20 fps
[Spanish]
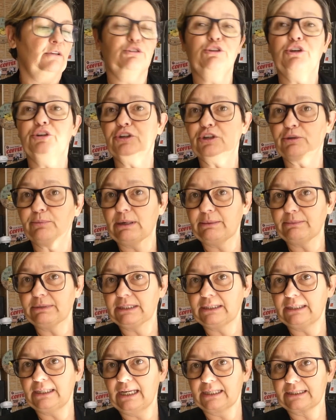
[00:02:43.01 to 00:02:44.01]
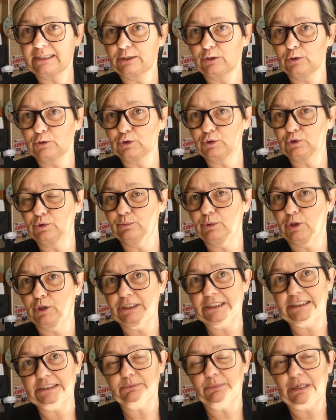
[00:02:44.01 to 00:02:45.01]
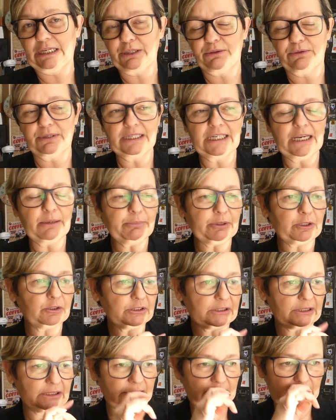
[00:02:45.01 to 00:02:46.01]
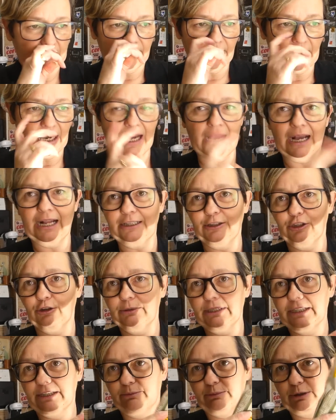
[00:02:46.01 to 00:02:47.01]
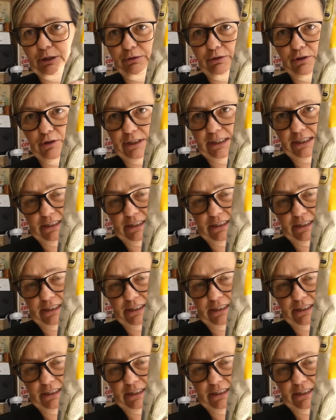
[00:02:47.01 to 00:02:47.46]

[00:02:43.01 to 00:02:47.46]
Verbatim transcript: Yo normalmente la que consumo es maicena, pero es que estaba al doble de precio que